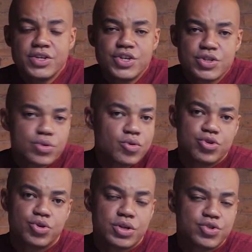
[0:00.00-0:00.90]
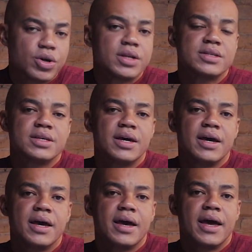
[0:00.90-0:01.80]
disse com Jonas: Jonas,
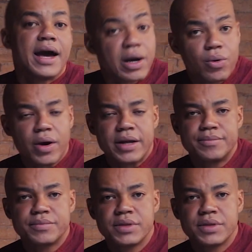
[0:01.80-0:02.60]
é agora.